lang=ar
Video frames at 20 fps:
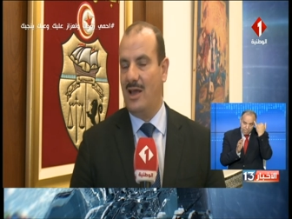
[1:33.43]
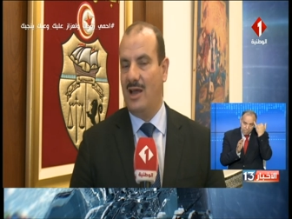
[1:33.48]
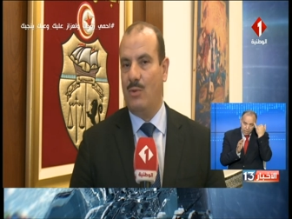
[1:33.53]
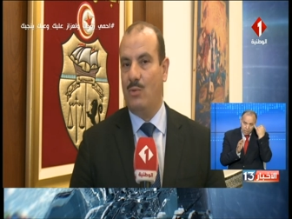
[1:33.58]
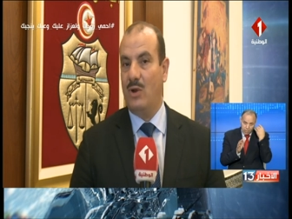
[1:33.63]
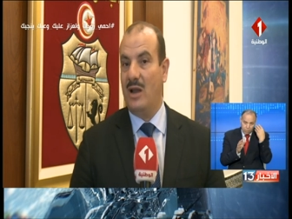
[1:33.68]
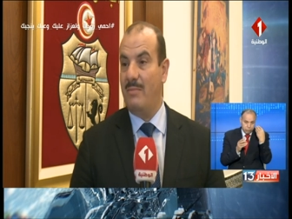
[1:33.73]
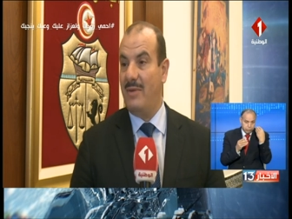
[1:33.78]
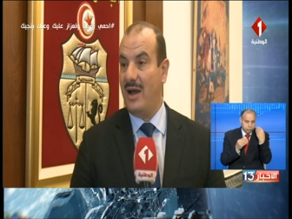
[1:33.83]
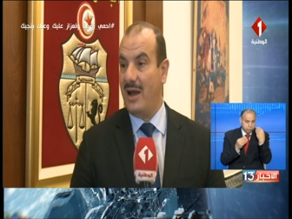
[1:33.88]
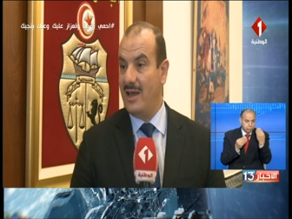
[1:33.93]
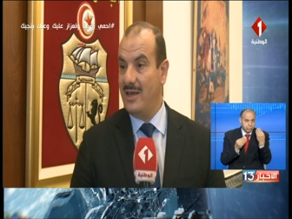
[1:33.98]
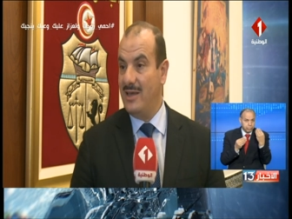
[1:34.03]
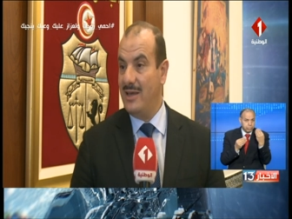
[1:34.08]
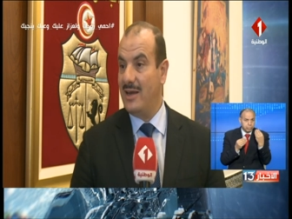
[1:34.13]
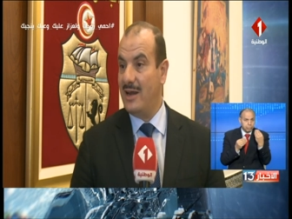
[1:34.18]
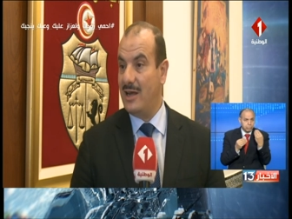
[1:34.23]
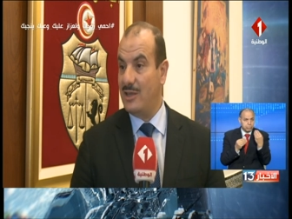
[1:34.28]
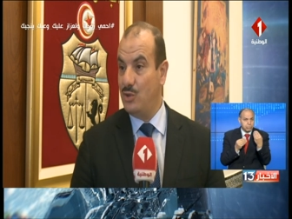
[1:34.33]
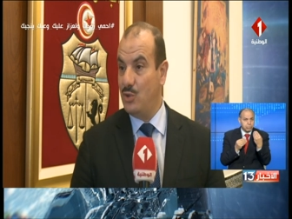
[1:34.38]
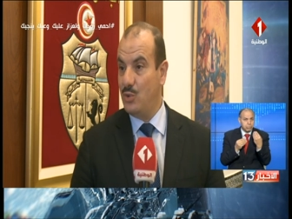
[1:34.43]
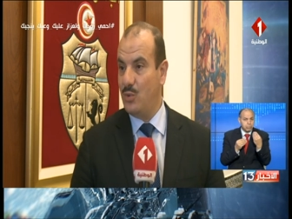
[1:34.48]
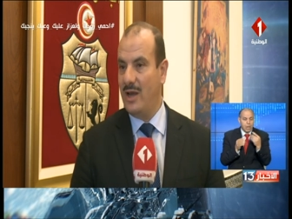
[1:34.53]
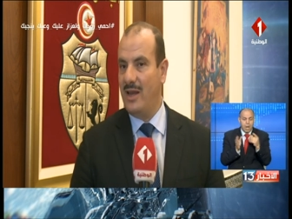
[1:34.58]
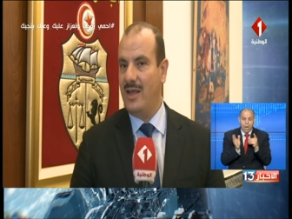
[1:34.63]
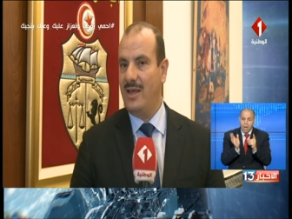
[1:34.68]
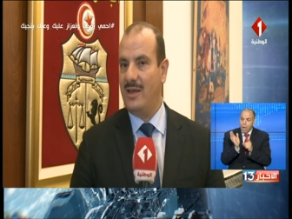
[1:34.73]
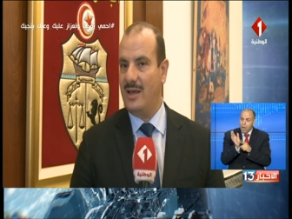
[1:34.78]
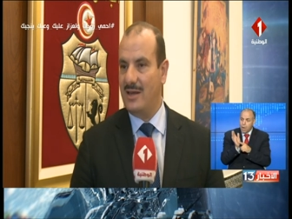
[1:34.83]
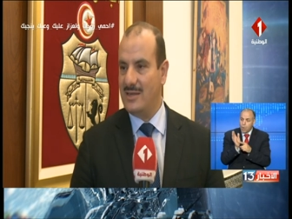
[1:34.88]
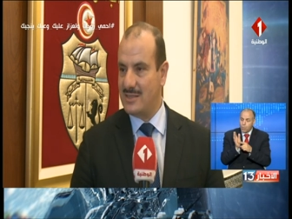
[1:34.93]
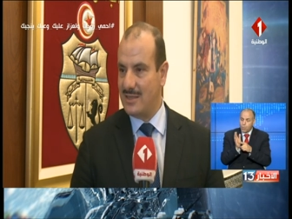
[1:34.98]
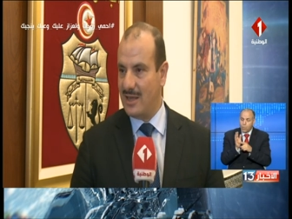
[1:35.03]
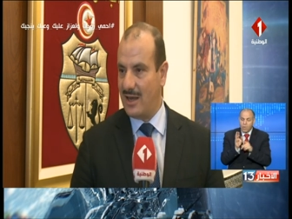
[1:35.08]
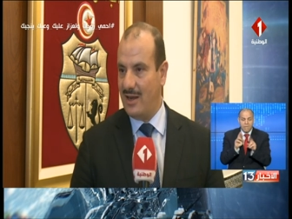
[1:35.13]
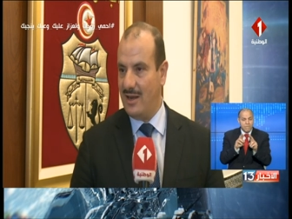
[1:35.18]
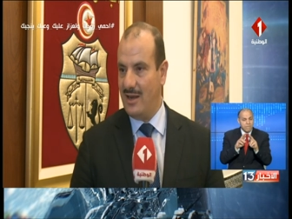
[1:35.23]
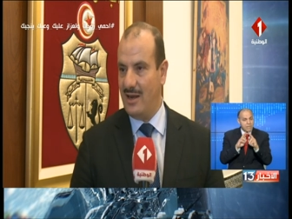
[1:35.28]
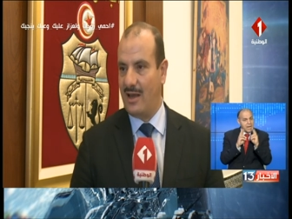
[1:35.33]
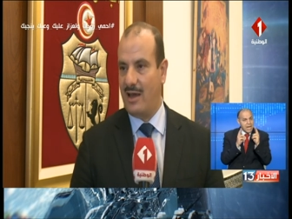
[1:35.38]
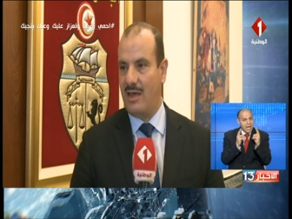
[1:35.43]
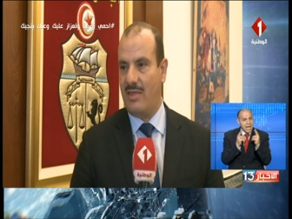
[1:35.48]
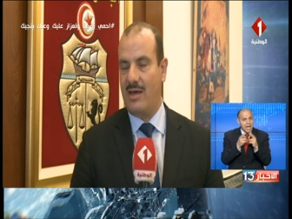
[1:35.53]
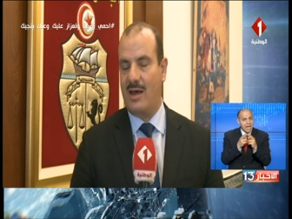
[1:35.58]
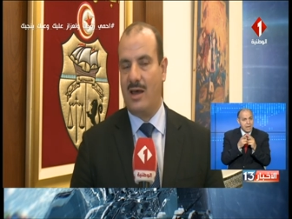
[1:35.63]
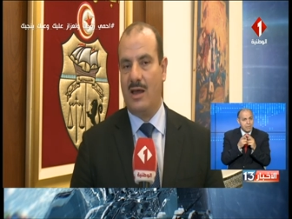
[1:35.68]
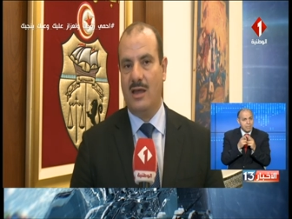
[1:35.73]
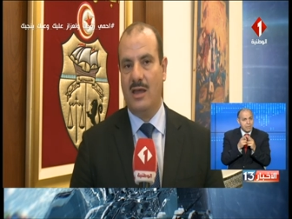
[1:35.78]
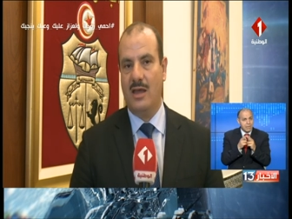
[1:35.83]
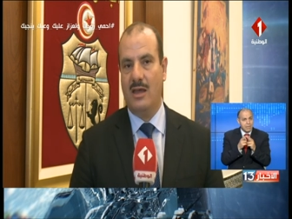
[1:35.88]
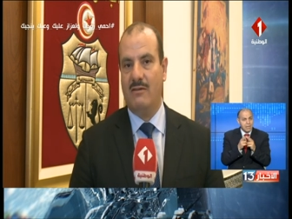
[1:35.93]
والمعايير الدولية لاستقلال القضاء